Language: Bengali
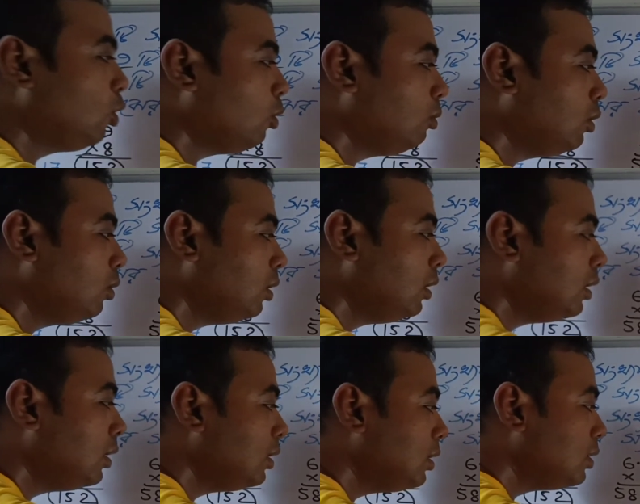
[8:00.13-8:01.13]
করব
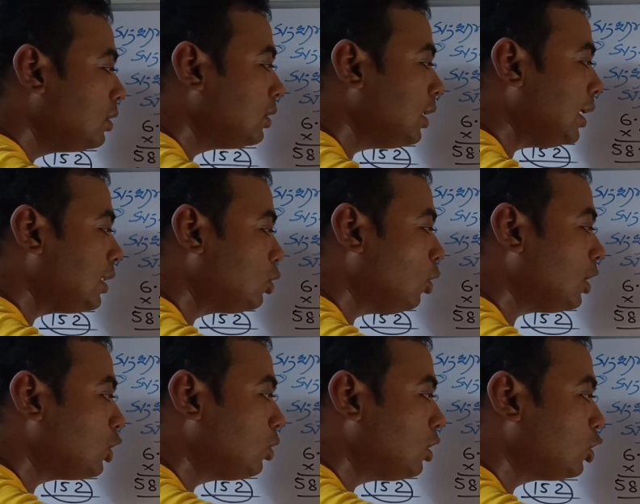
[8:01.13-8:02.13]
শেষ নয়টা
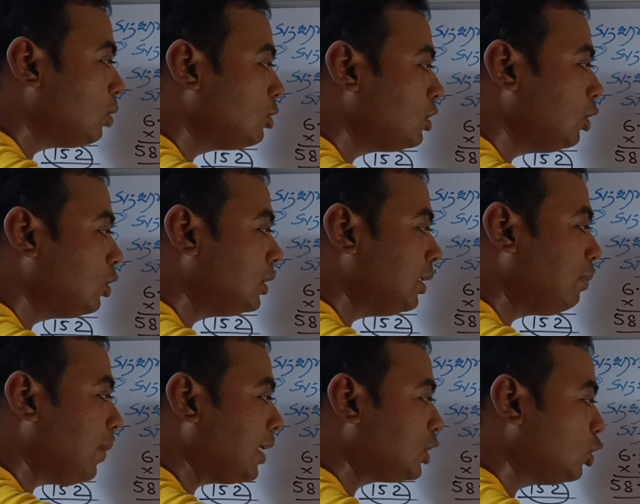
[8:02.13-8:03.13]
সংখ্যার সমষ্টি হচ্ছে
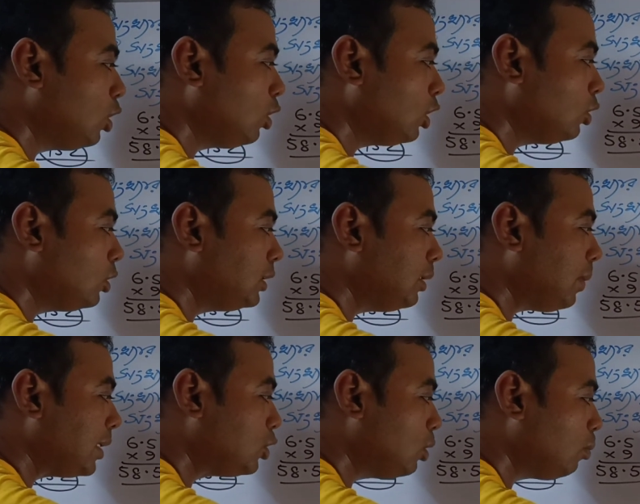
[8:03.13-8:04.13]
পাঁচ নং কত হচ্ছে
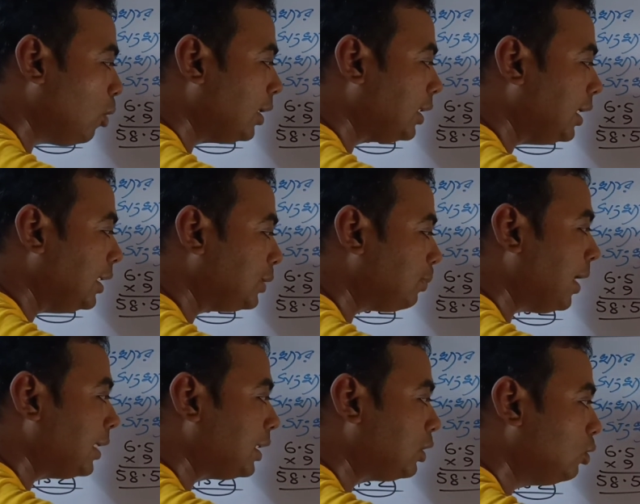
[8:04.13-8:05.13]
পাঁচ নং পঁয়তাল্লিশ
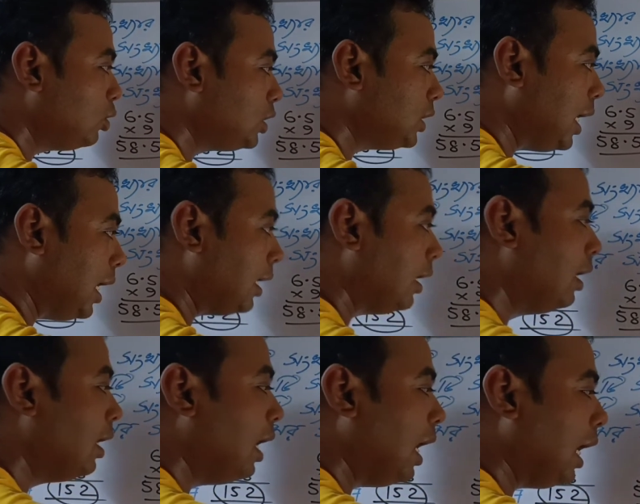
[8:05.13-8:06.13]
পাঁচ হাত হলো চার
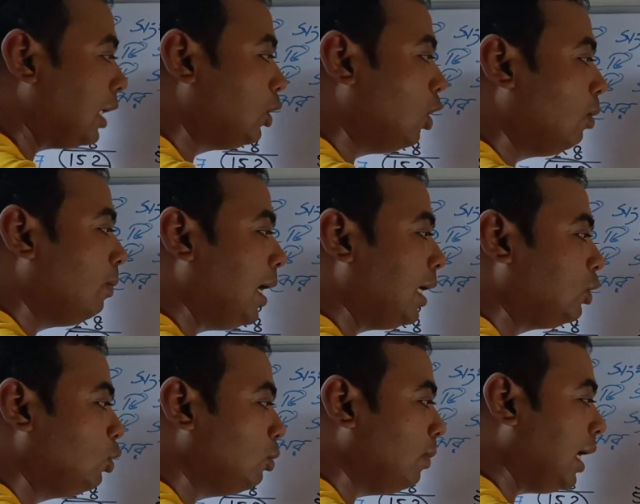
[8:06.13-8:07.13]
আট নং
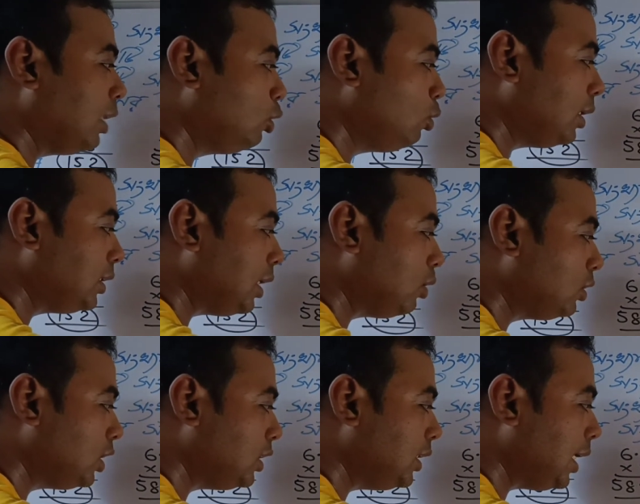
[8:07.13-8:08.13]
বাহাত্তর বাহাত্তর আর চার
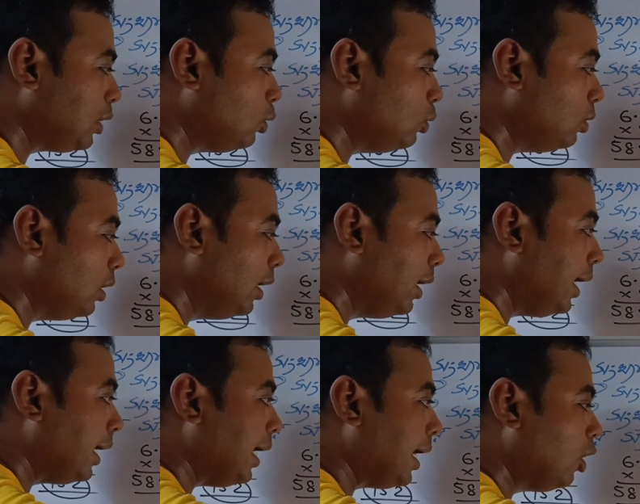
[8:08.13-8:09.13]
হচ্ছে ছিয়াত্তর
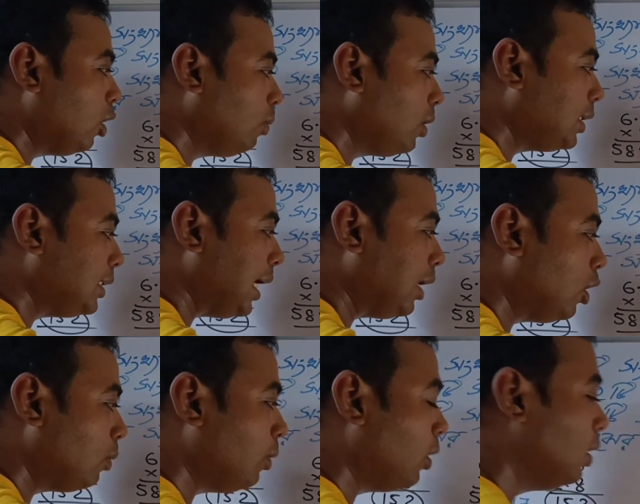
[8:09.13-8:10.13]
এখানে এক ঘর পর আছে এক
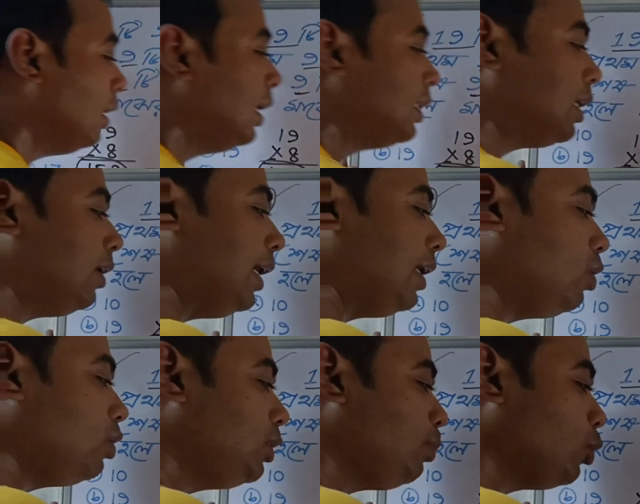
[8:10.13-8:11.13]
ঘর পর তাহলে এটা
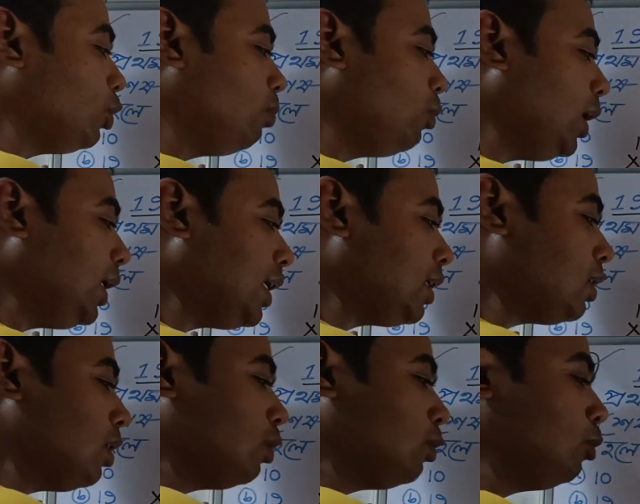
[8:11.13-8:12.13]
হচ্ছে প্রথম নয়টার
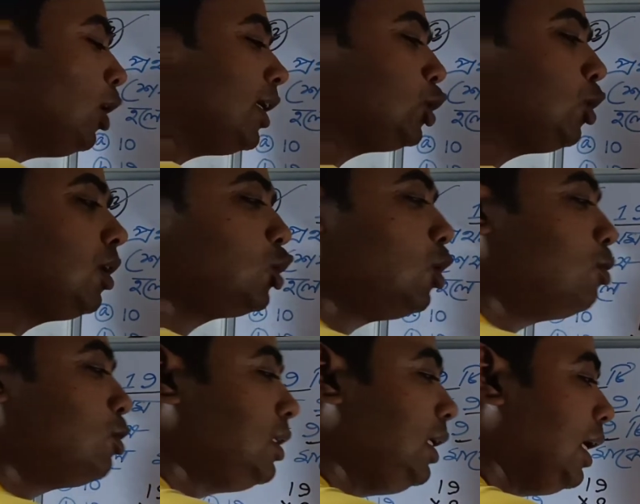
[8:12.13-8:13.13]
নয়টা সংখ্যার
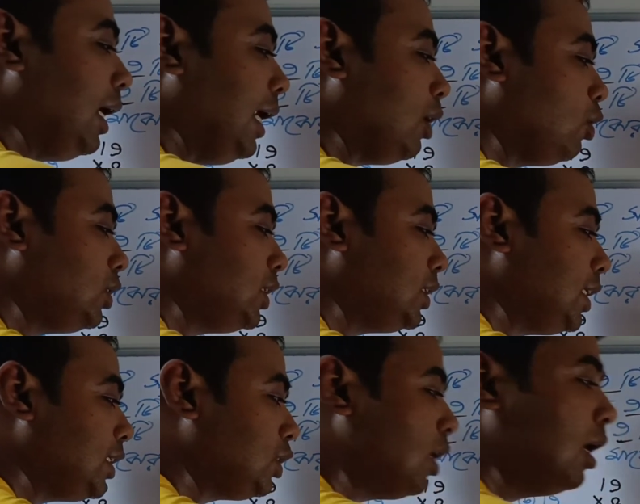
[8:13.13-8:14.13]
সমষ্টি এটা হচ্ছে
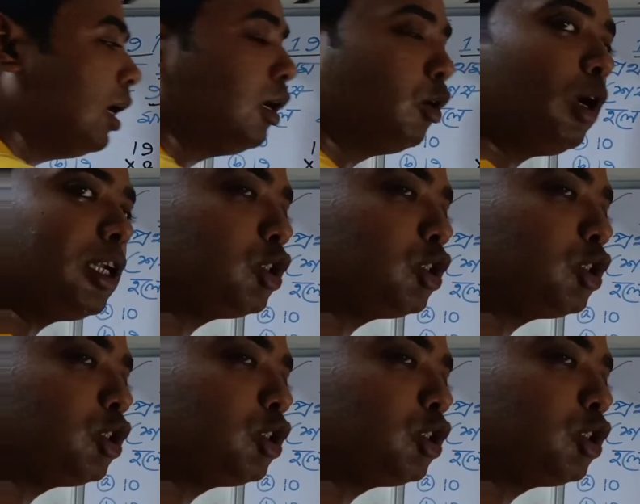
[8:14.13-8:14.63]
শেষ নয়টা